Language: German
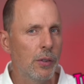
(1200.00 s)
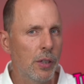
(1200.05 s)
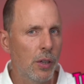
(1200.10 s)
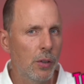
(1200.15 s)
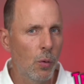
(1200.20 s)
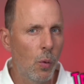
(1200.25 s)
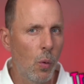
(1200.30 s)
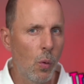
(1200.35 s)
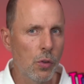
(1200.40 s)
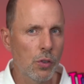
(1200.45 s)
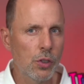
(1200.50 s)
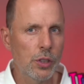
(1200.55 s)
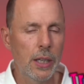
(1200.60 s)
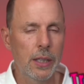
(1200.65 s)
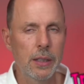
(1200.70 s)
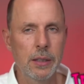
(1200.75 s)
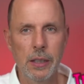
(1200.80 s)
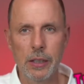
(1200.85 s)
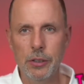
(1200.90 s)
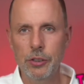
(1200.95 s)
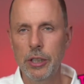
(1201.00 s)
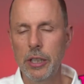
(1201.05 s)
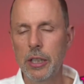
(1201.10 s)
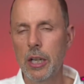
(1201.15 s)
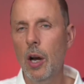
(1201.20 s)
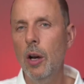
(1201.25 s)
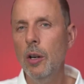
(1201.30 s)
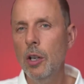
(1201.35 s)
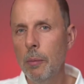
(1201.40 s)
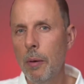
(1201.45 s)
unter Drogen standen, das steht
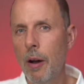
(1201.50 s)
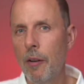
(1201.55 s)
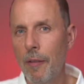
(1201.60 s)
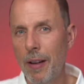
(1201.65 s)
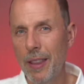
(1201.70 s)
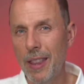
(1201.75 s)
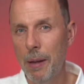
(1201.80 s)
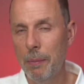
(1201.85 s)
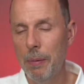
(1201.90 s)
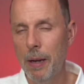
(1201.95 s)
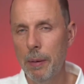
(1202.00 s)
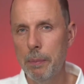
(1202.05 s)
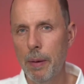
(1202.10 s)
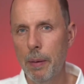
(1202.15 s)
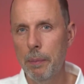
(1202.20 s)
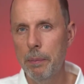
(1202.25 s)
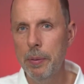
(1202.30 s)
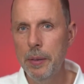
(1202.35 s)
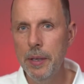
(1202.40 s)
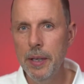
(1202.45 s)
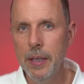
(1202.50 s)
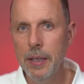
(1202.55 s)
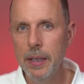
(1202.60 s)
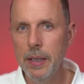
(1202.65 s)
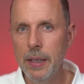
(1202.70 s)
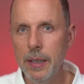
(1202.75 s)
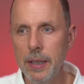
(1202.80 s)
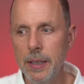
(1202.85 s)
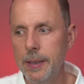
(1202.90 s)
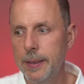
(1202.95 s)
auch nochmal auf einem anderen Blatt
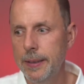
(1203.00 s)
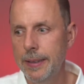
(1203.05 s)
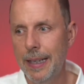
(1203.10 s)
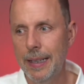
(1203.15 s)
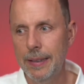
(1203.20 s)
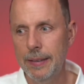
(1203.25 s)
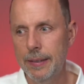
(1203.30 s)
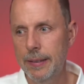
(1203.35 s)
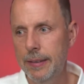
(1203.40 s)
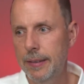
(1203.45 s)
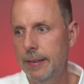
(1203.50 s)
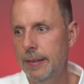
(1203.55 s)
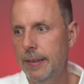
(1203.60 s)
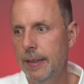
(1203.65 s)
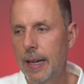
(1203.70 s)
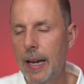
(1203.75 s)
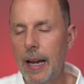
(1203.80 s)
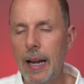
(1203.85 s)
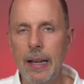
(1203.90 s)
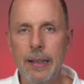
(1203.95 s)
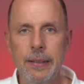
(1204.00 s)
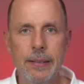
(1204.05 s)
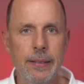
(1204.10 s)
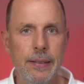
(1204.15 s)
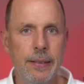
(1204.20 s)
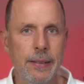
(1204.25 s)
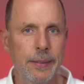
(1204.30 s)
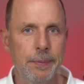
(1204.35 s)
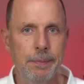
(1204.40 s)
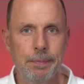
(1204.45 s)
Papier. Das
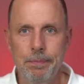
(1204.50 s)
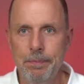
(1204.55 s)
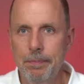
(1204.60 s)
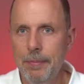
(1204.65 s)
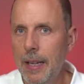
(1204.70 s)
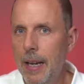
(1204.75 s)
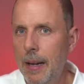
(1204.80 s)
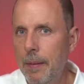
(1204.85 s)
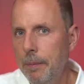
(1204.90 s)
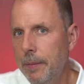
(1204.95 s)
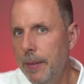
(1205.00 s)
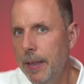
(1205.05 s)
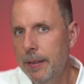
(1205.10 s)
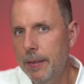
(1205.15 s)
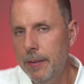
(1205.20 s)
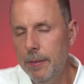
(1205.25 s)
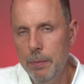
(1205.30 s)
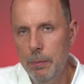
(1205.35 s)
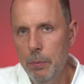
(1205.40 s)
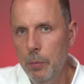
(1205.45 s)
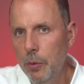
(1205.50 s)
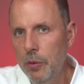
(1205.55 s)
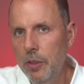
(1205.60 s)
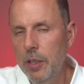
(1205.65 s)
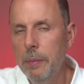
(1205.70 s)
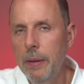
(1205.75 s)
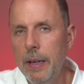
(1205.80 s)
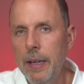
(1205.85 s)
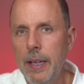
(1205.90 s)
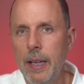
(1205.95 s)
heißt, äh, ja, jetzt muss
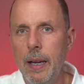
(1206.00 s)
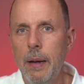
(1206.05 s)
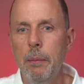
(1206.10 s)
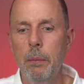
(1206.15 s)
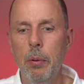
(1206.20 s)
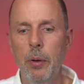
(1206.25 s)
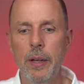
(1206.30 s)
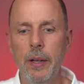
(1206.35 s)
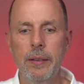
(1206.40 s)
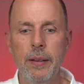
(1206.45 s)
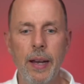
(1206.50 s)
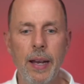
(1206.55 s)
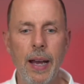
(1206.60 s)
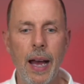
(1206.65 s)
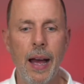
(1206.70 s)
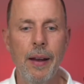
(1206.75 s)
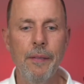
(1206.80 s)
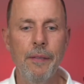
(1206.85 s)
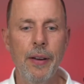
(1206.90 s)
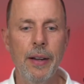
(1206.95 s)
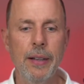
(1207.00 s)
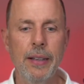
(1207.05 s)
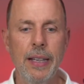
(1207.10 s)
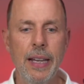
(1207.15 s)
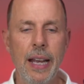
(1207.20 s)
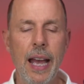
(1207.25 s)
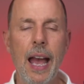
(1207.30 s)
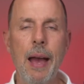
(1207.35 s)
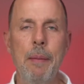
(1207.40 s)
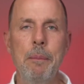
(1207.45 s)
die Berliner Polizei einfach
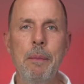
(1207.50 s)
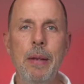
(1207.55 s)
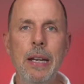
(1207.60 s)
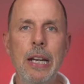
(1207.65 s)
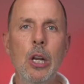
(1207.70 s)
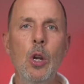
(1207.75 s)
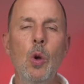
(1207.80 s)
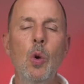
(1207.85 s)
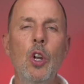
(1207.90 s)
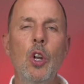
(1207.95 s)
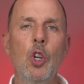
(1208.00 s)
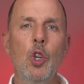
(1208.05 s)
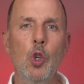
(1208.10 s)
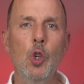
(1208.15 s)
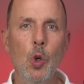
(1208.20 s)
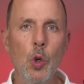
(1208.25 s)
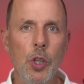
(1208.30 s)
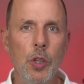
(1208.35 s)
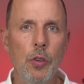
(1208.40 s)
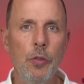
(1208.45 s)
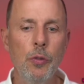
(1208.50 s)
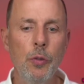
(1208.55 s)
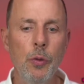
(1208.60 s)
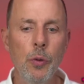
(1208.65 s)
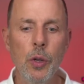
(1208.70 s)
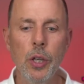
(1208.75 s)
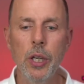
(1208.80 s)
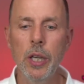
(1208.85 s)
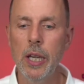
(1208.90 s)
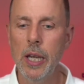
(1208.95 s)
die Ermittlungen
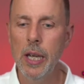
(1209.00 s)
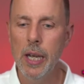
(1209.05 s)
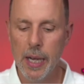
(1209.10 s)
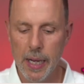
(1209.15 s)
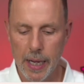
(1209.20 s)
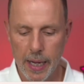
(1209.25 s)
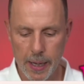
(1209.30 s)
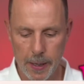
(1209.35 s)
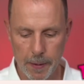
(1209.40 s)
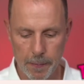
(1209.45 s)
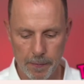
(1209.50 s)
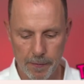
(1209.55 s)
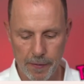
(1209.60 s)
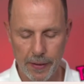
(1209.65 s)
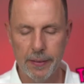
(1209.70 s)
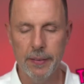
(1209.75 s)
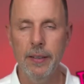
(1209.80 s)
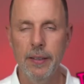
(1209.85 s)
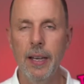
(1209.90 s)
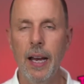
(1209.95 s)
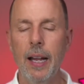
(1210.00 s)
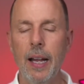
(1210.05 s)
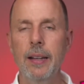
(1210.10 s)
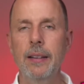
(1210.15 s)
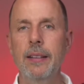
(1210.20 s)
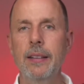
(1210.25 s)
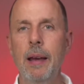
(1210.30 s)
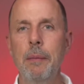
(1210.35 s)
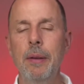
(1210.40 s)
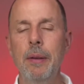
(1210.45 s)
durchführen. Ähm, was sie
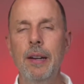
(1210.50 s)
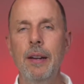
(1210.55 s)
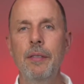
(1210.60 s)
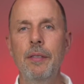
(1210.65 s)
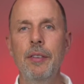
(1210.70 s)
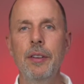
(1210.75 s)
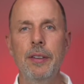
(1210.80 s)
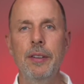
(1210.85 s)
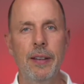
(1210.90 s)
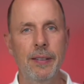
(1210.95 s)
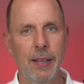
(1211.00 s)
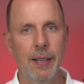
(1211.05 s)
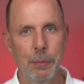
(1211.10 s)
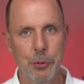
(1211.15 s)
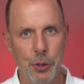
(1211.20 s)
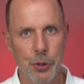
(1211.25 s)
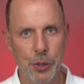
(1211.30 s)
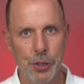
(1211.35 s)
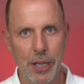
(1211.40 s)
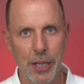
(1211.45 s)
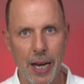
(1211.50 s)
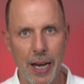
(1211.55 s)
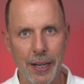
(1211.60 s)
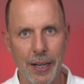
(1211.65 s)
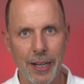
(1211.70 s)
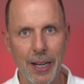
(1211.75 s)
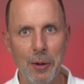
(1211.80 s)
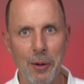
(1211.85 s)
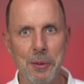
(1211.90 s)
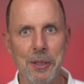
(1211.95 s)
alles ermitteln wird, das habe ich euch
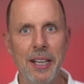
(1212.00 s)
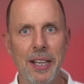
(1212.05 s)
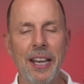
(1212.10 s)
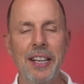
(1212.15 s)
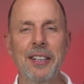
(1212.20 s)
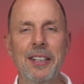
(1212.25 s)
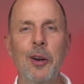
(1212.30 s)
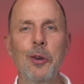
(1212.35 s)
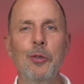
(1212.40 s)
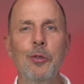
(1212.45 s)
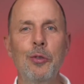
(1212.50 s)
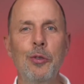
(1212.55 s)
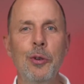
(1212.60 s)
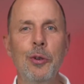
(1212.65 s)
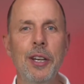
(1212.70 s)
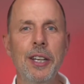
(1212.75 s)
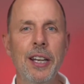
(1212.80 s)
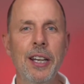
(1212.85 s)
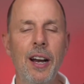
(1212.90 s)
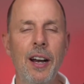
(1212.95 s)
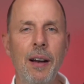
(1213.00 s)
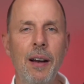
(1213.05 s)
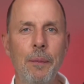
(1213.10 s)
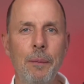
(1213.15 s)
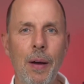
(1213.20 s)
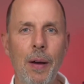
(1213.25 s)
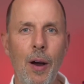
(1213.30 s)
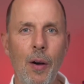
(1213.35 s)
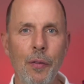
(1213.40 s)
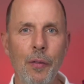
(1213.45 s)
gerade, glaube ich, recht ausführlich
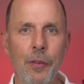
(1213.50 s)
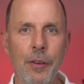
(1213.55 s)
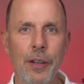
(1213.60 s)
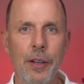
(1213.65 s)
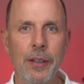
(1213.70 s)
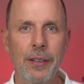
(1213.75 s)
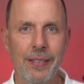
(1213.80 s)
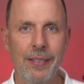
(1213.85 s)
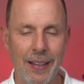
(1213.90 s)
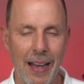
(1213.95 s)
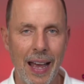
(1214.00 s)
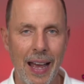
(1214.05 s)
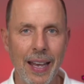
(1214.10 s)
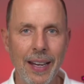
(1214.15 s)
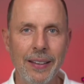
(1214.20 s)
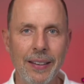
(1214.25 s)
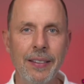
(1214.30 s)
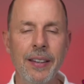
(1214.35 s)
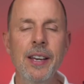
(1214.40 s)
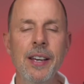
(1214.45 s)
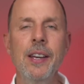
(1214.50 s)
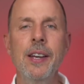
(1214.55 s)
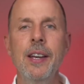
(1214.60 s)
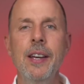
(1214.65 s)
ähm, aufgezeigt. Ja.